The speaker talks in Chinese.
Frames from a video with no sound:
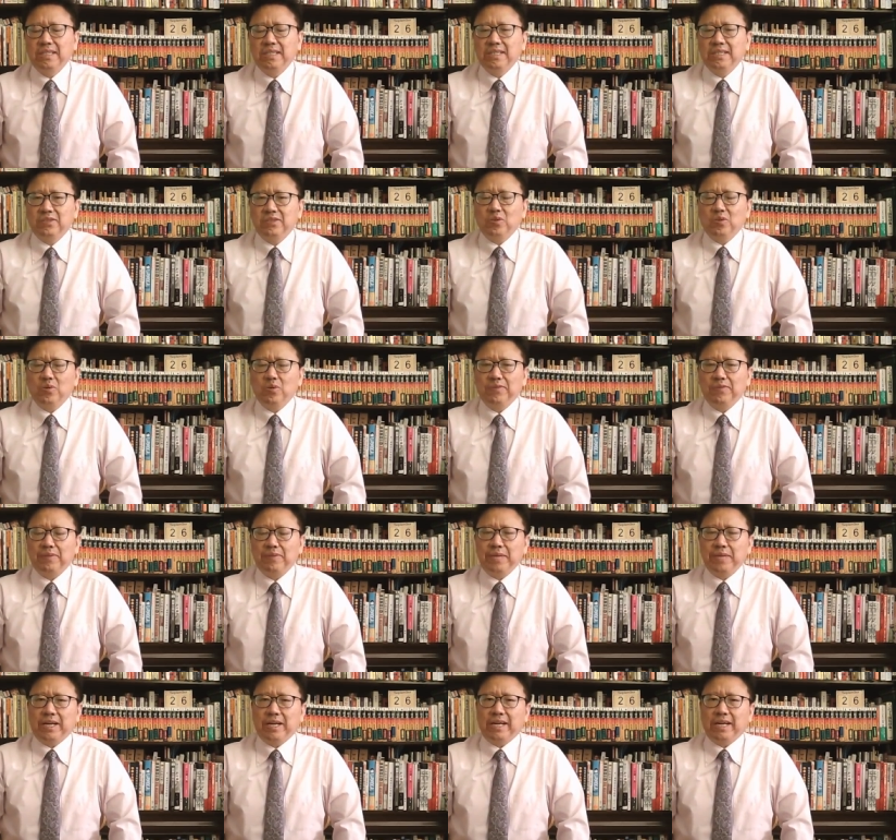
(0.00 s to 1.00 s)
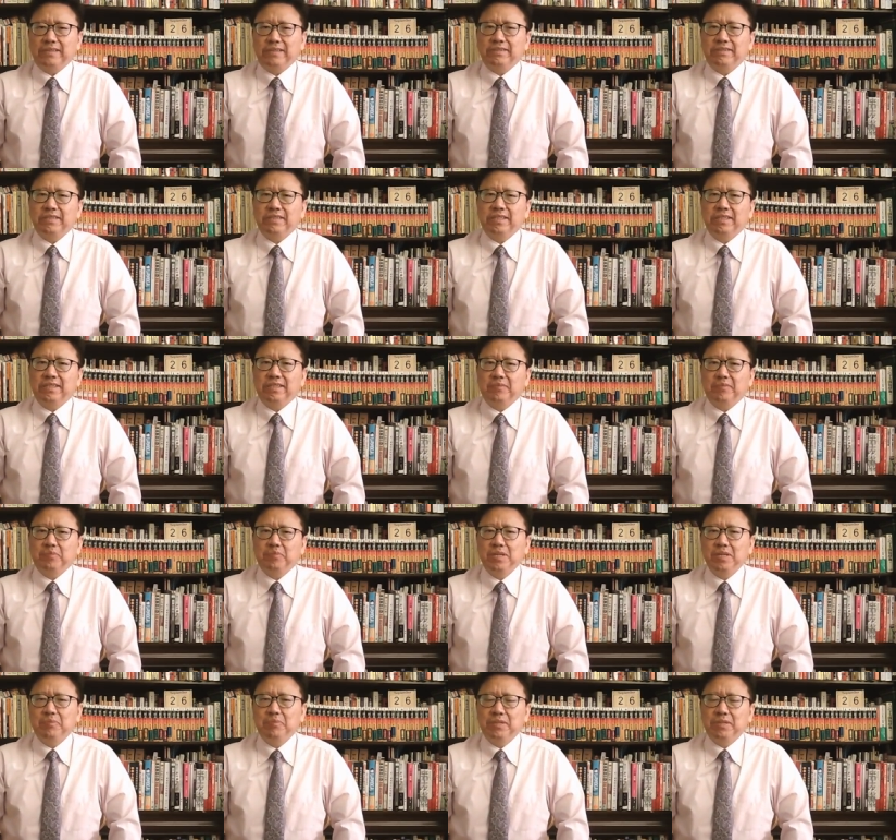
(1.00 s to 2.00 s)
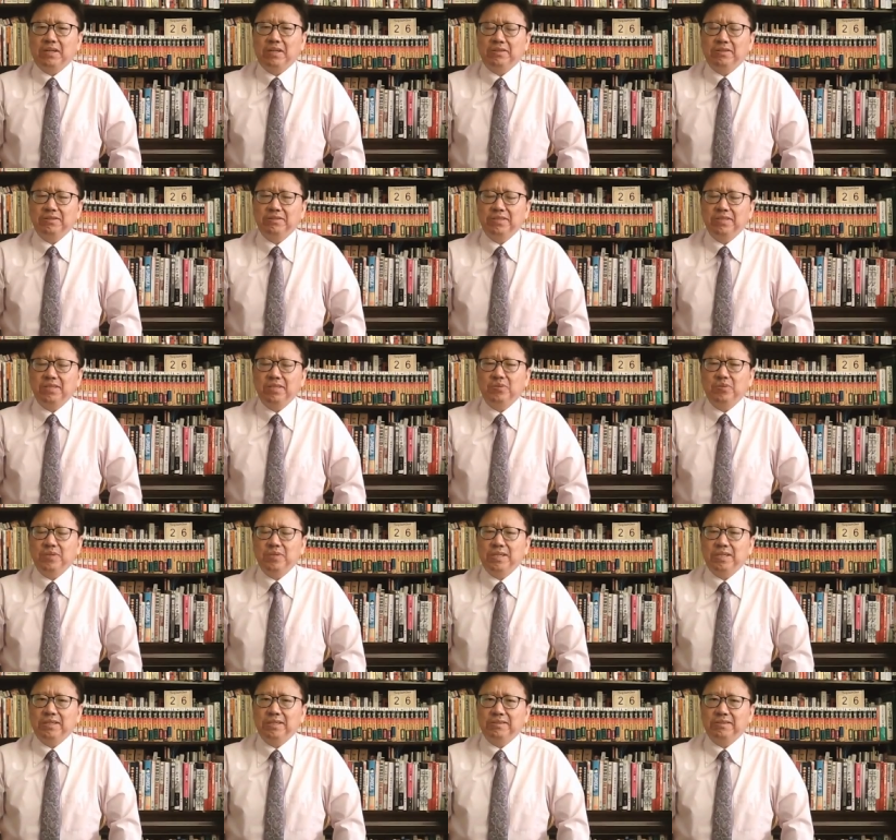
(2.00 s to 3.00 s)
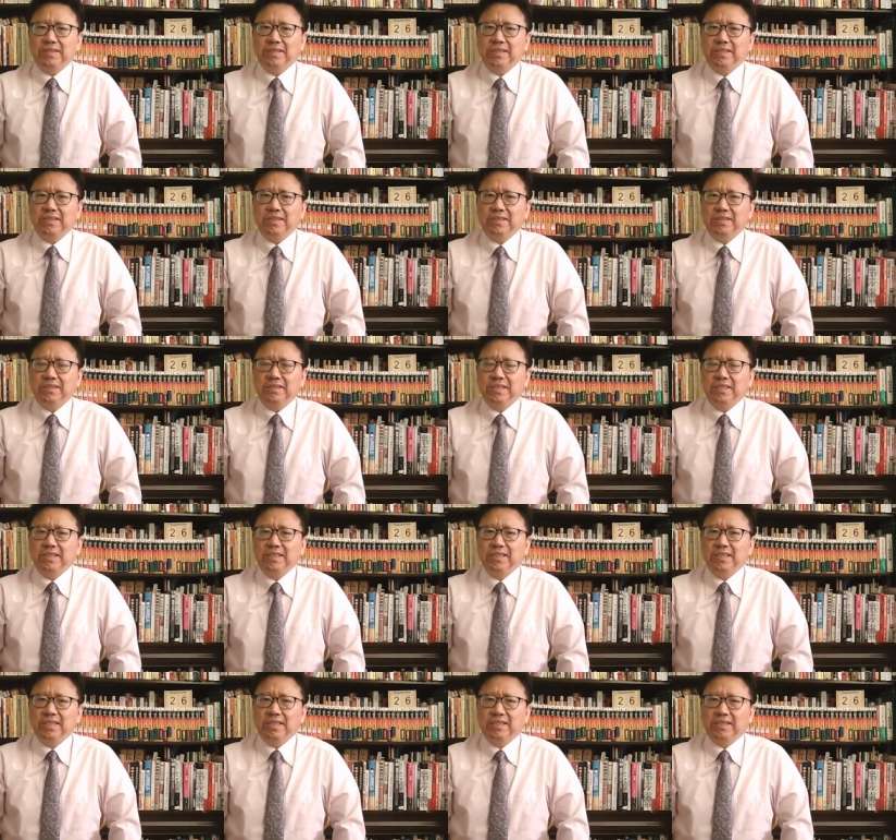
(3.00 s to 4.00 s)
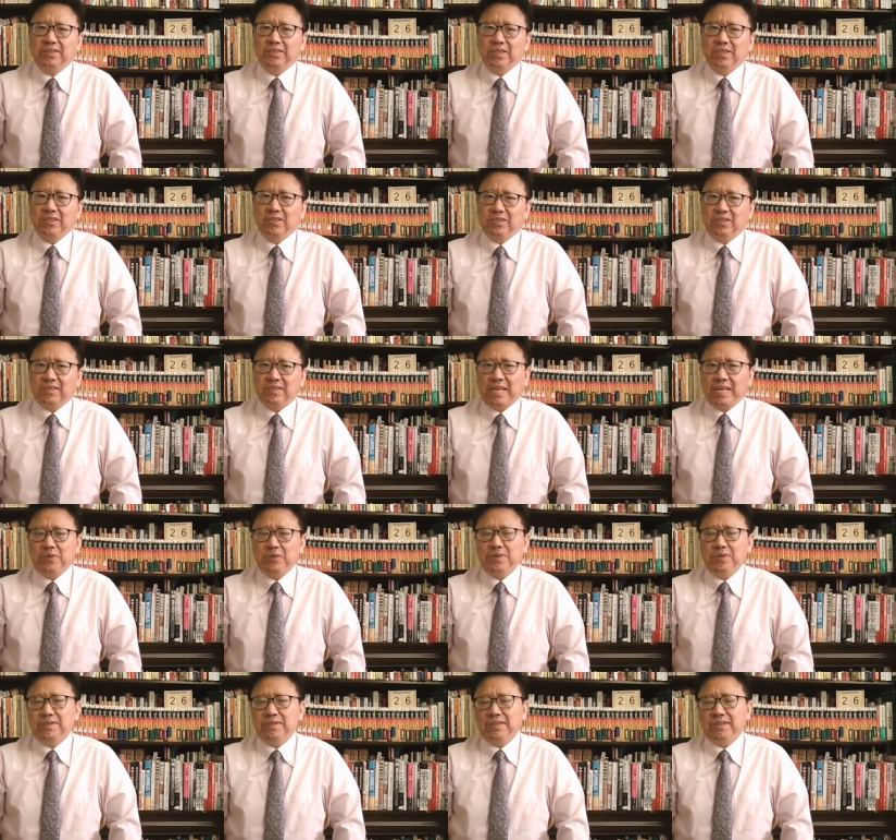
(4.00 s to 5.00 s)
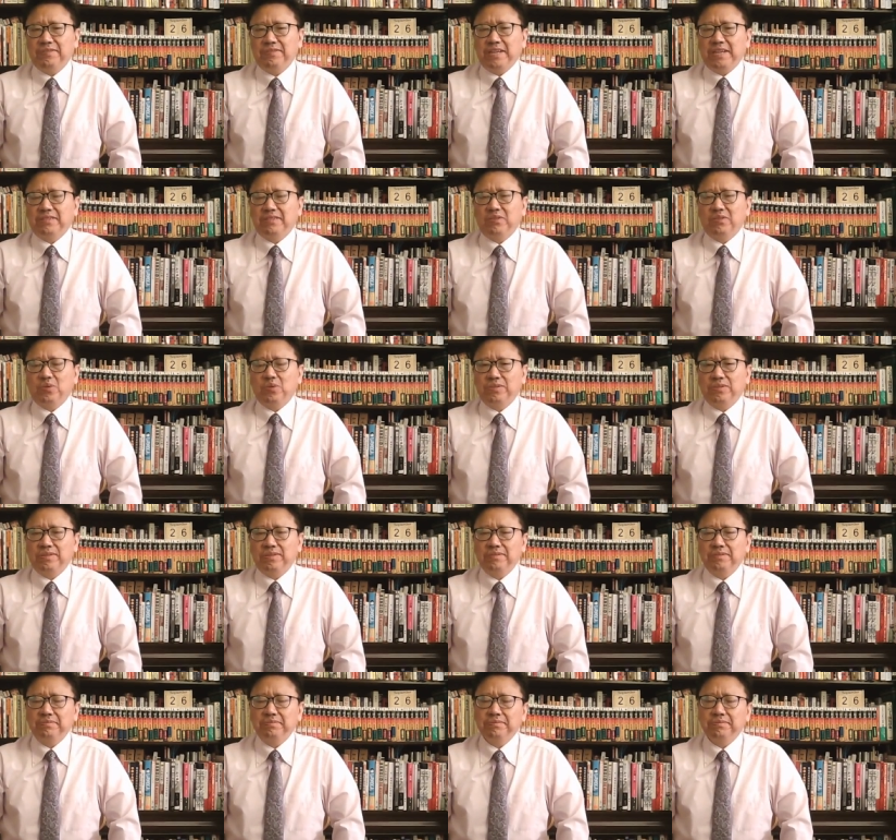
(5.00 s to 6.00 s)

中共方面还这个不依不饶，继续的这个呃采取这个反制措施。